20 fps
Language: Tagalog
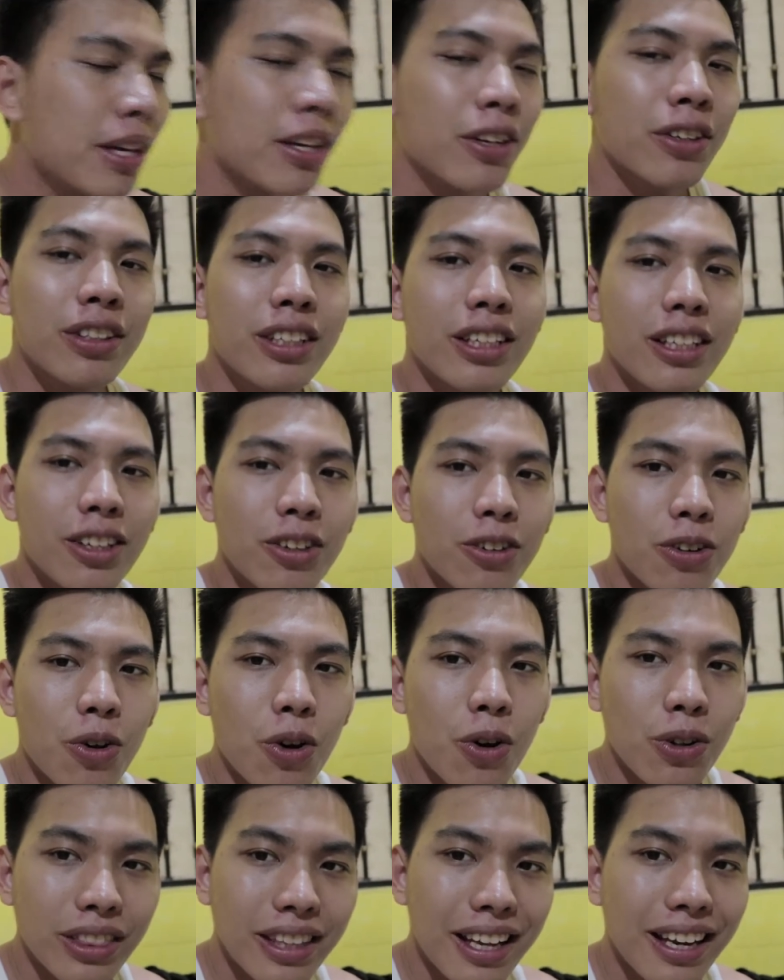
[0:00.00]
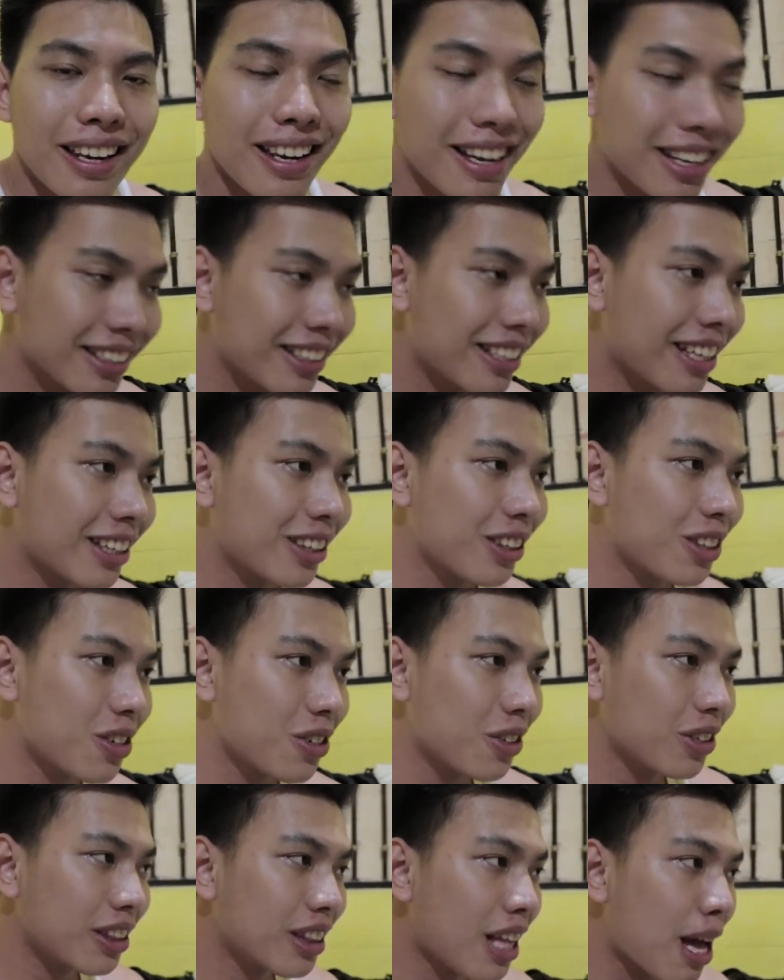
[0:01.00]
Meron din akong konting lagnat
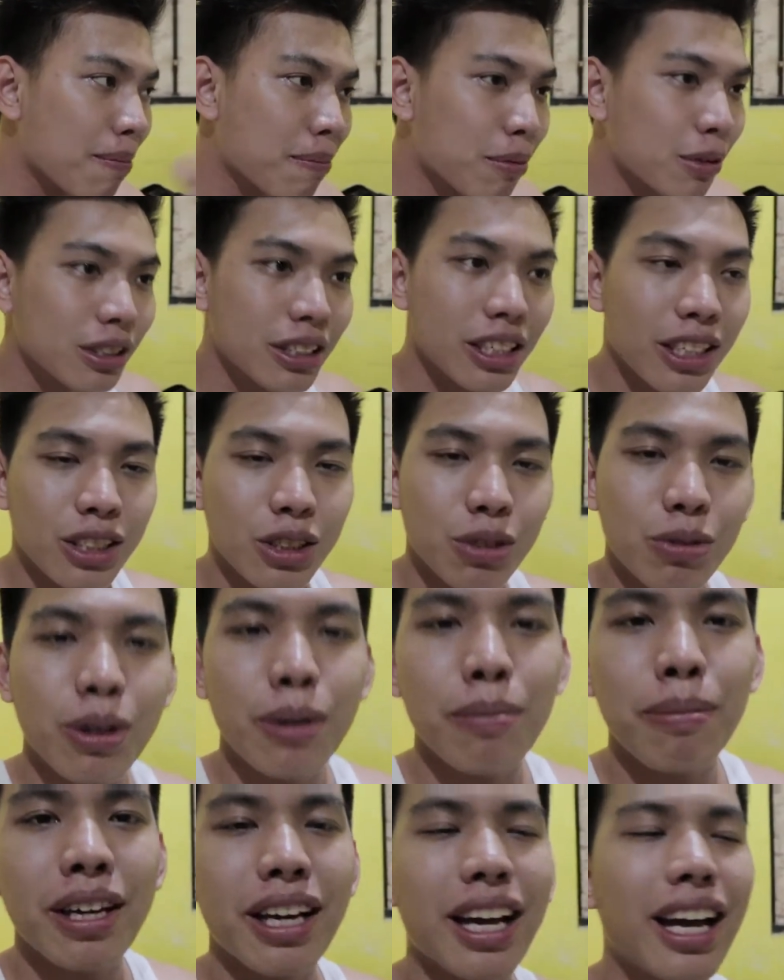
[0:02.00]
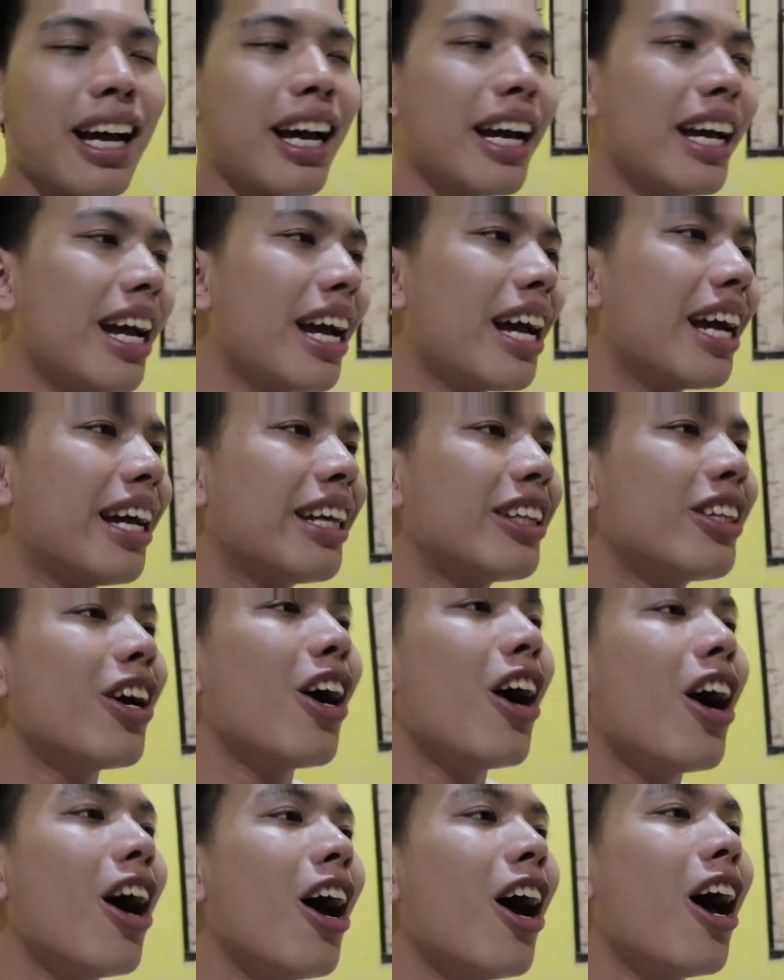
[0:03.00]
noon, tapos nag-swimming ka, kaya eto,
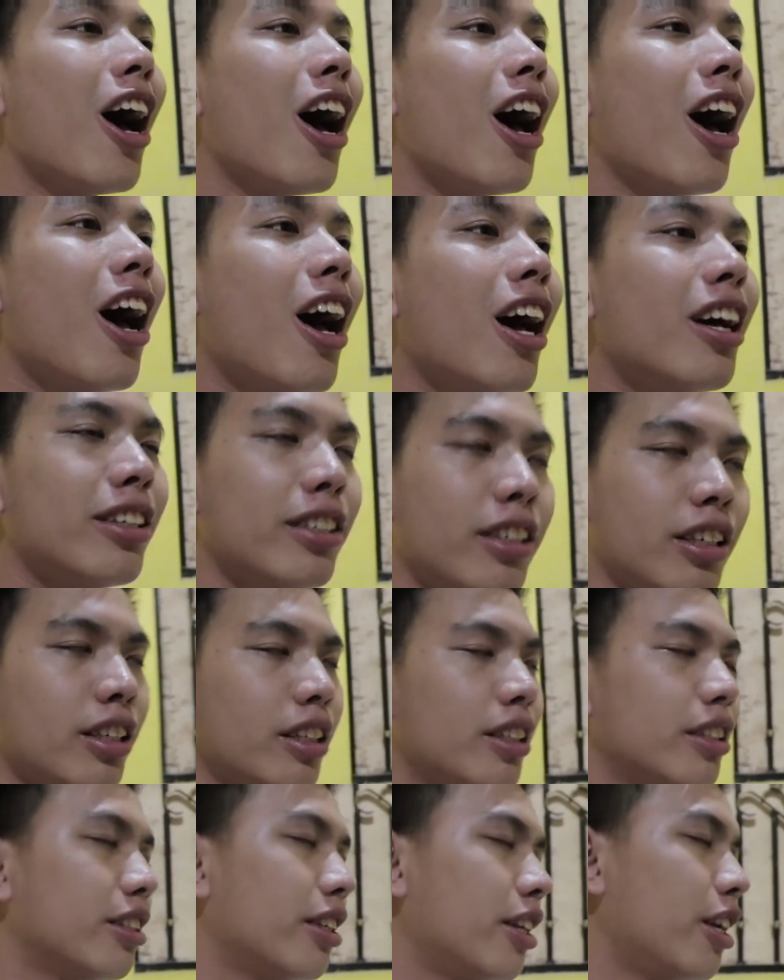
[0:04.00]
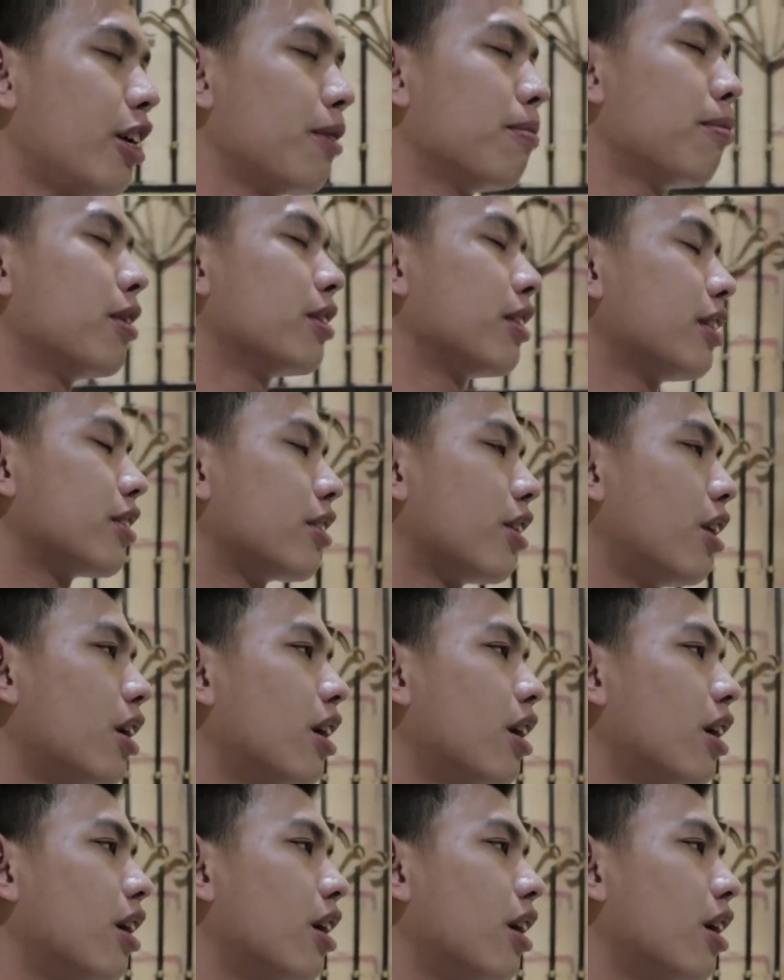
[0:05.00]
ah! Yun yung boses ko.